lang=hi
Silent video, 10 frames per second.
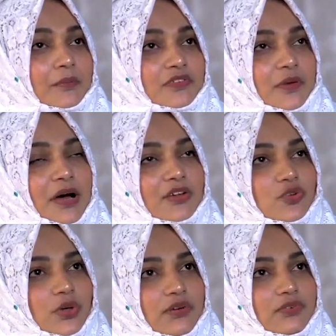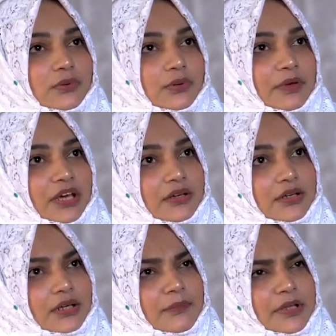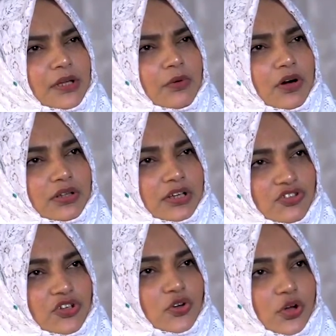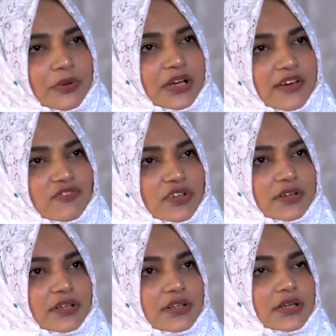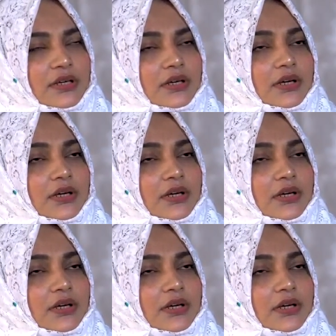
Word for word: उसके बाद जो है वो मैं मेरी बहुत अच्छी नॉर्मल लाइफ चल रही थी